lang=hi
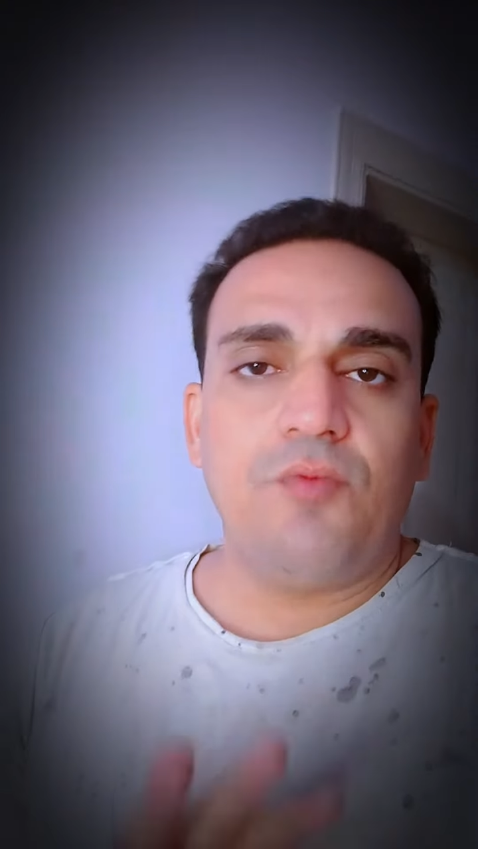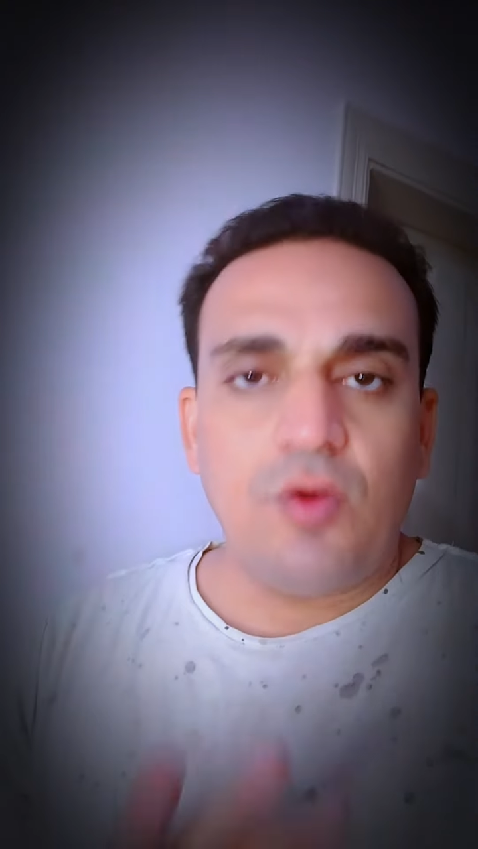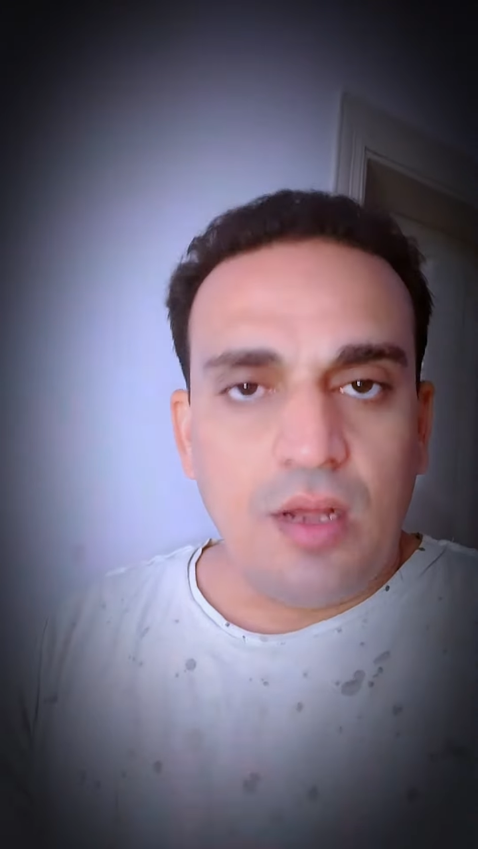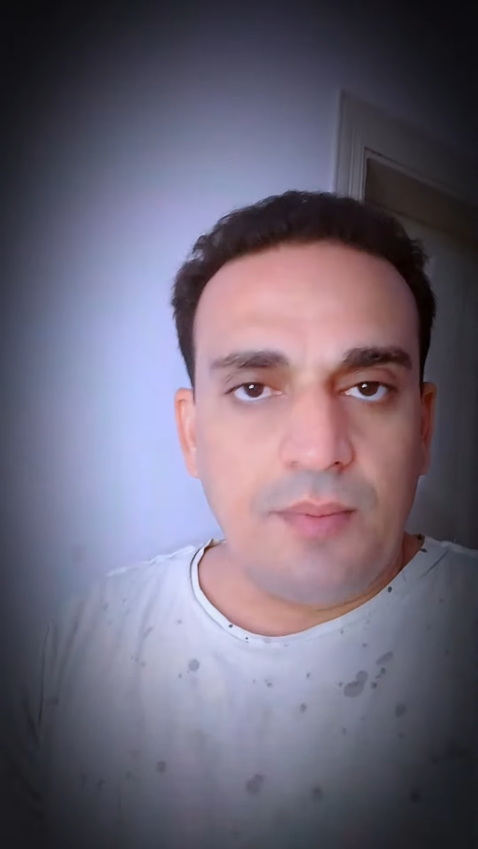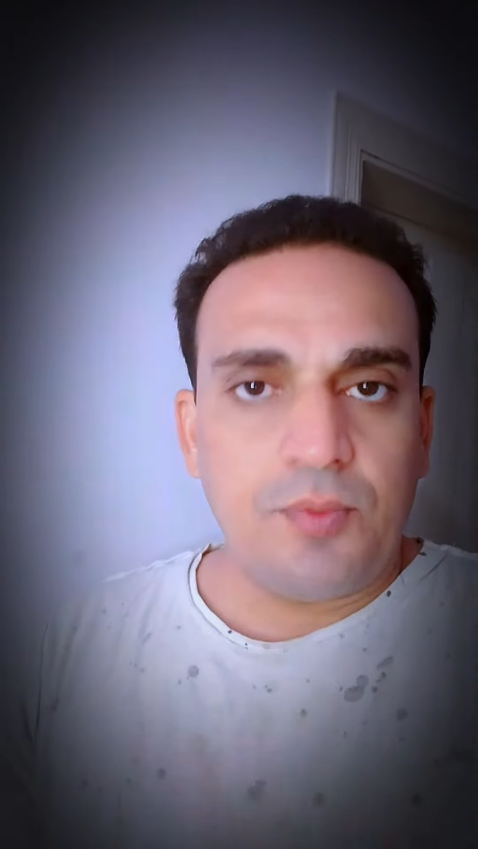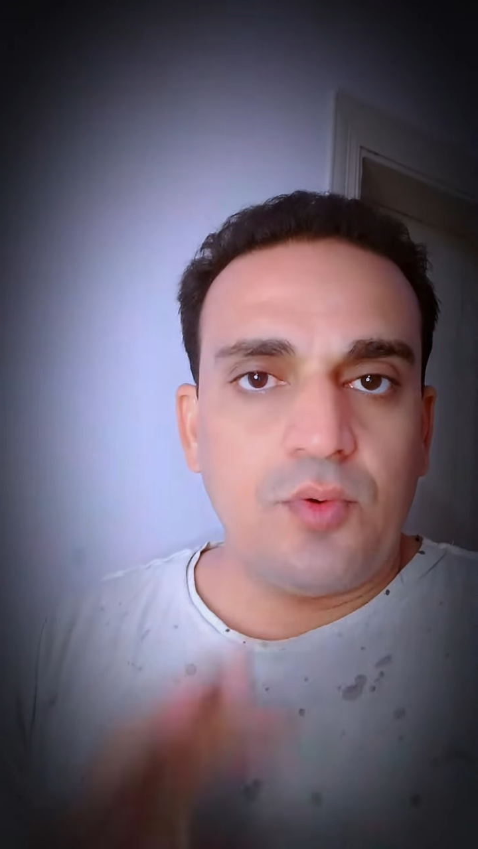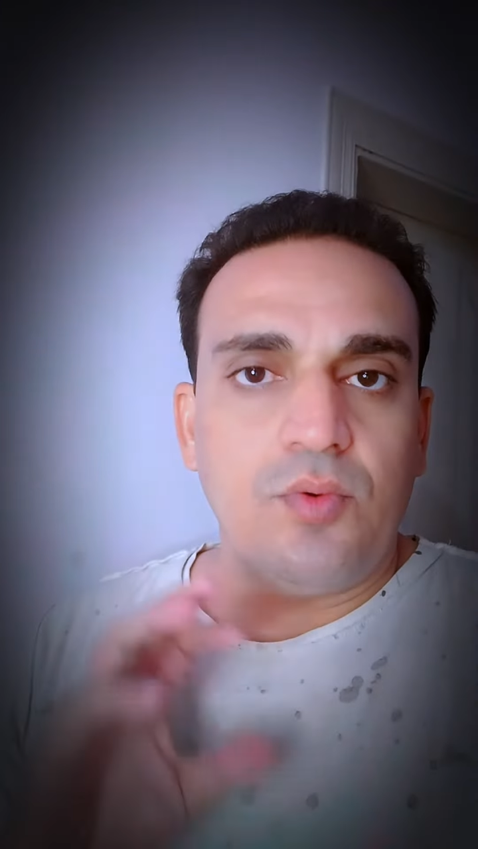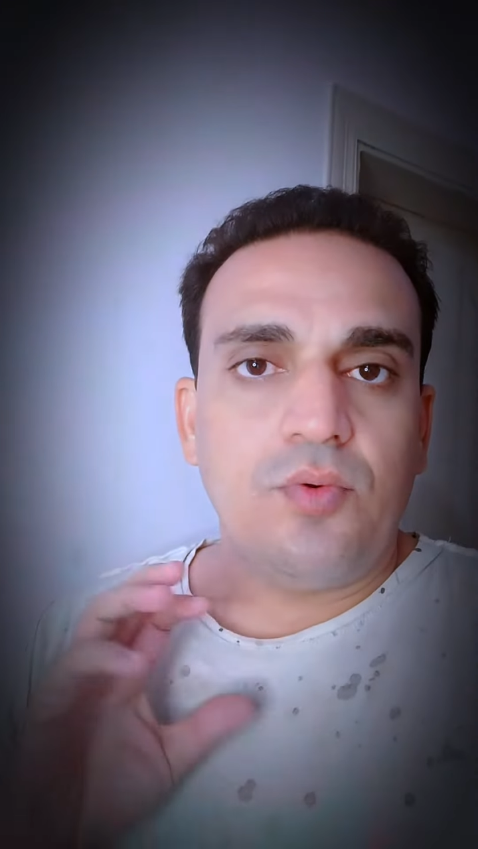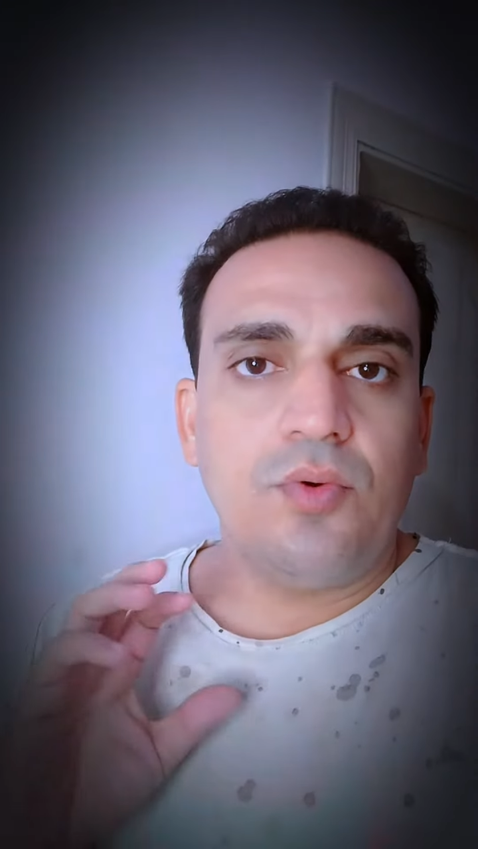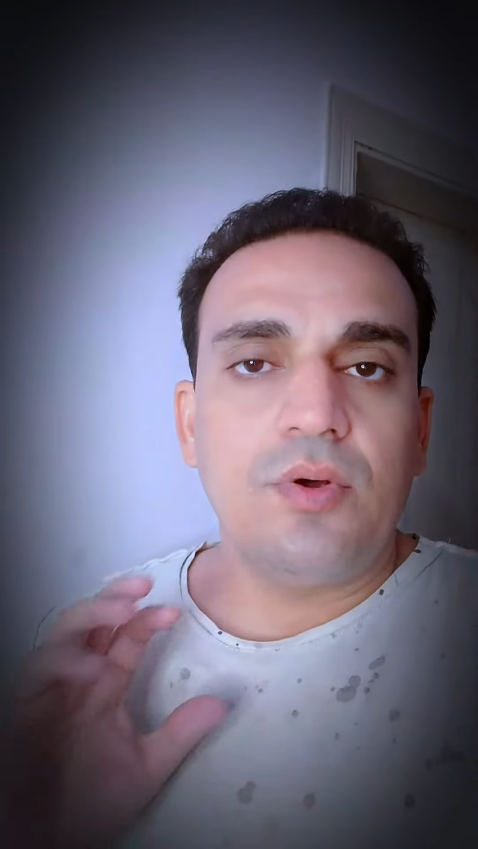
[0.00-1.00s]
वो
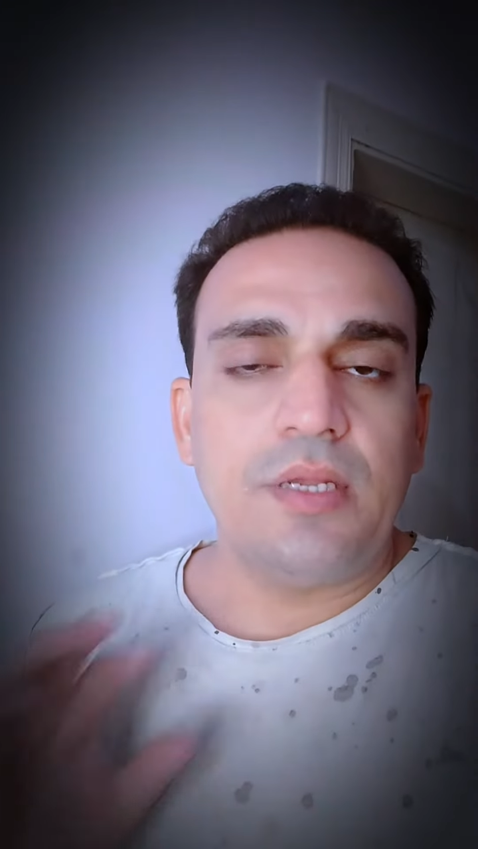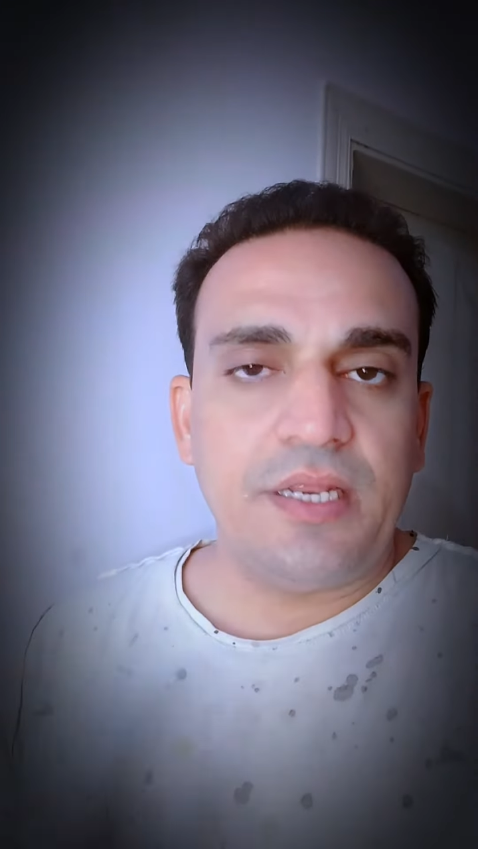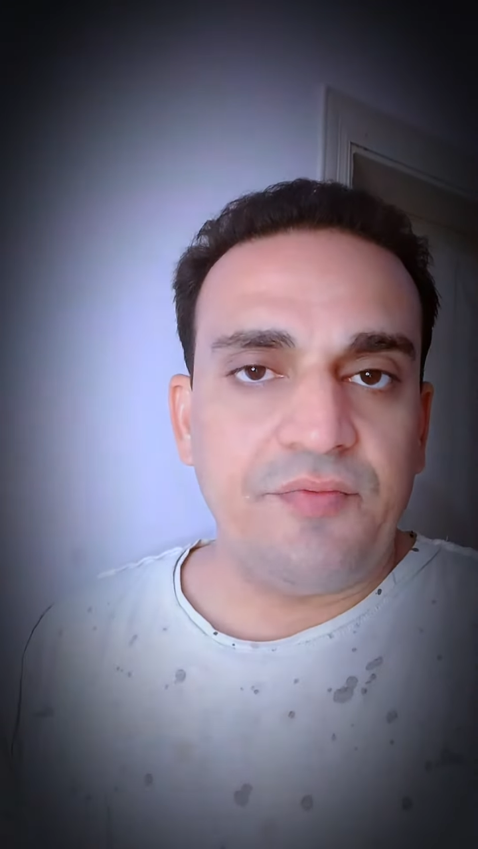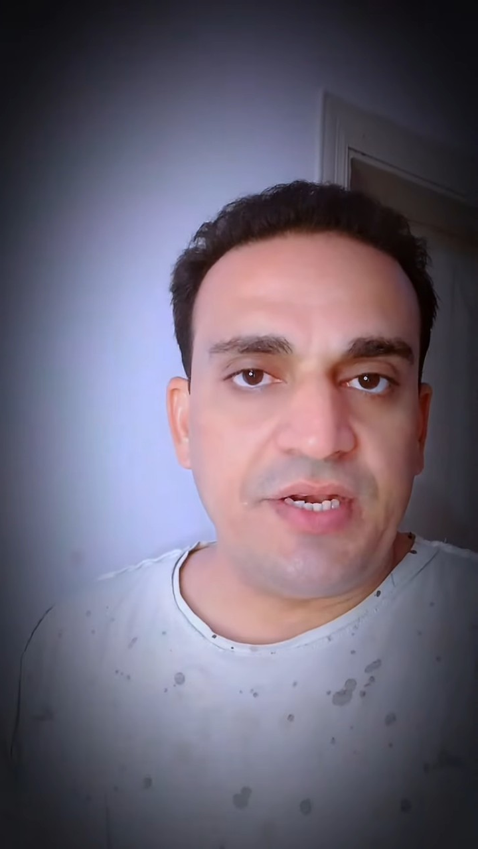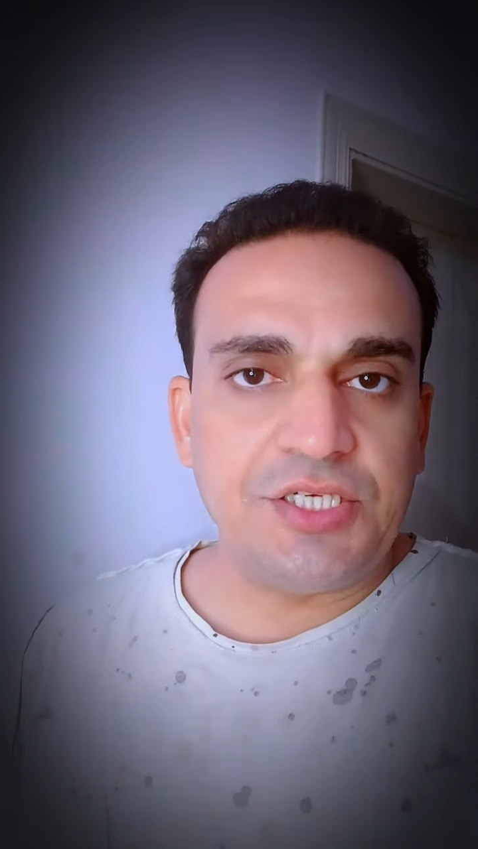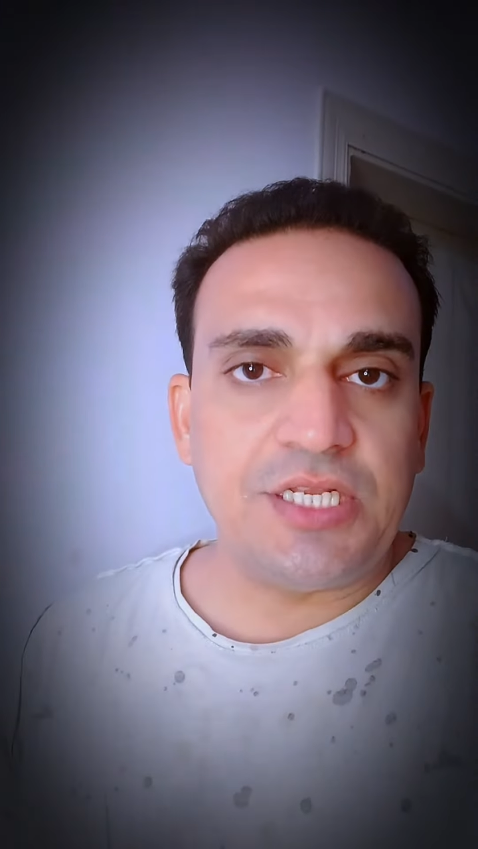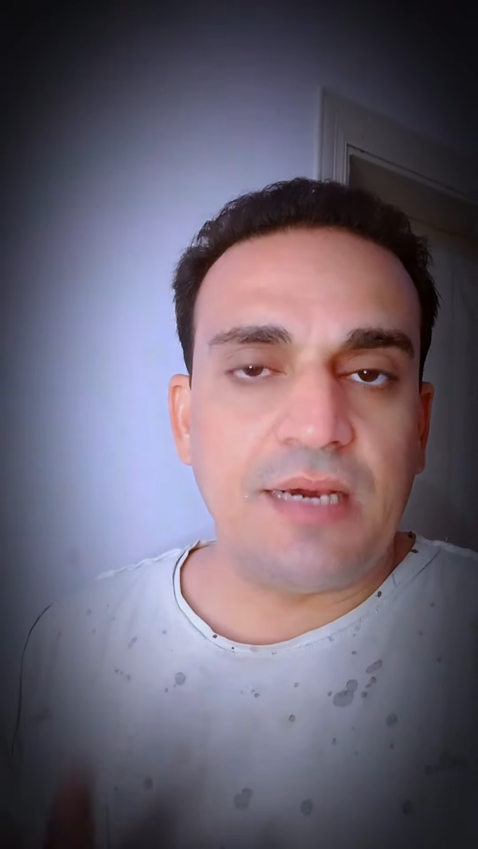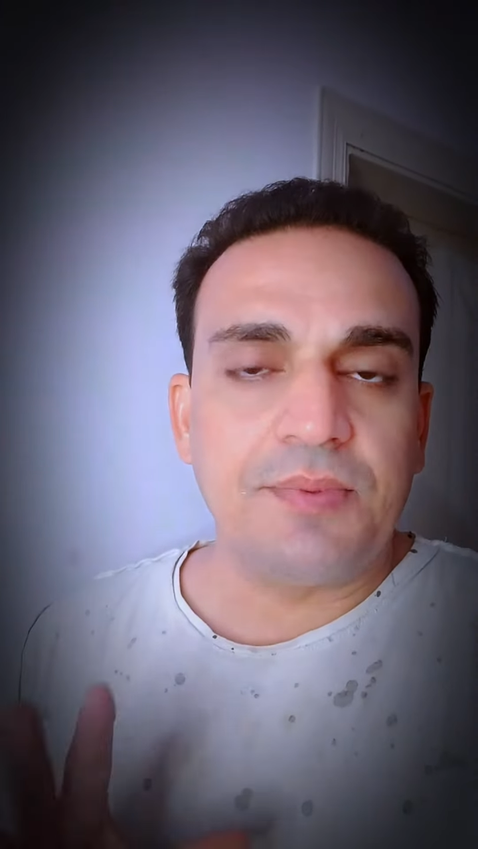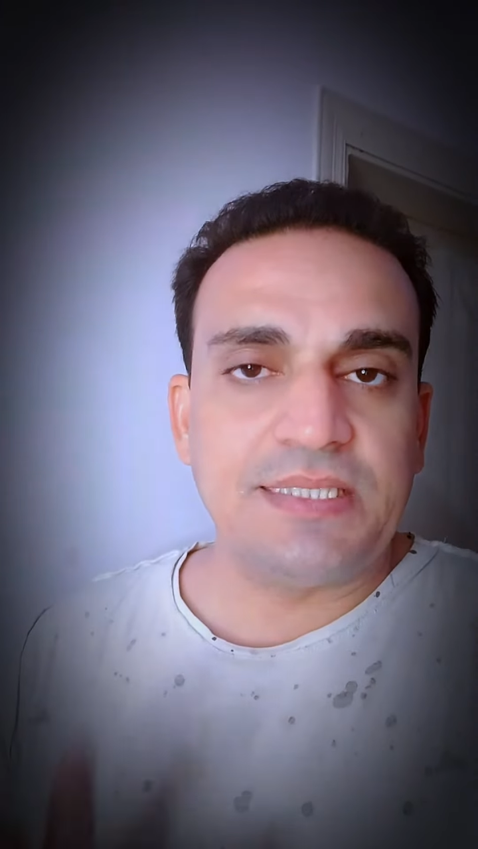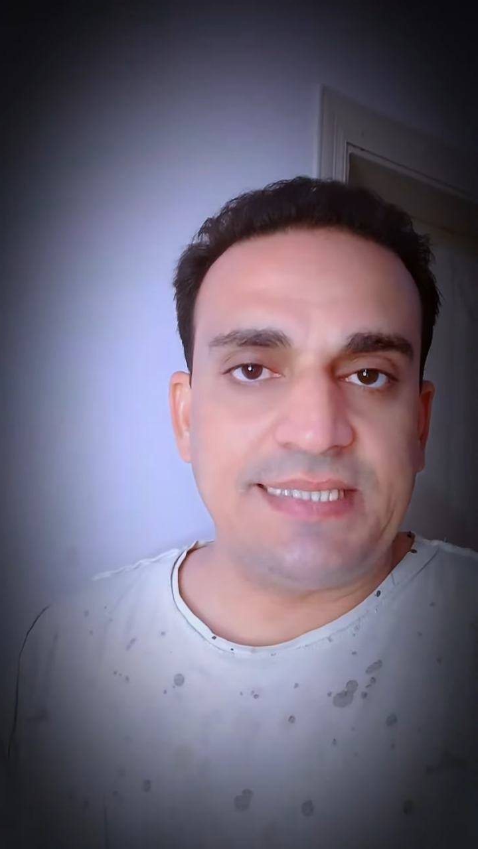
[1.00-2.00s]
आपको इनविटेशन आपका